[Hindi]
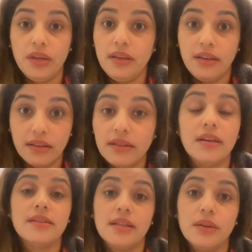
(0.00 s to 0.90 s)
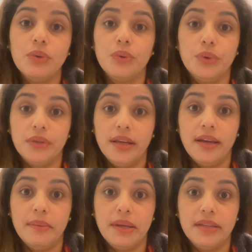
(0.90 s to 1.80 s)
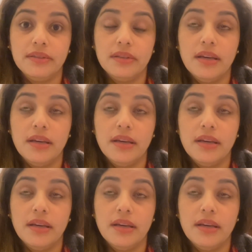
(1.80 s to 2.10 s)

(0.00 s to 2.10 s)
कि कितना ज़्यादा दुख होता है हमारे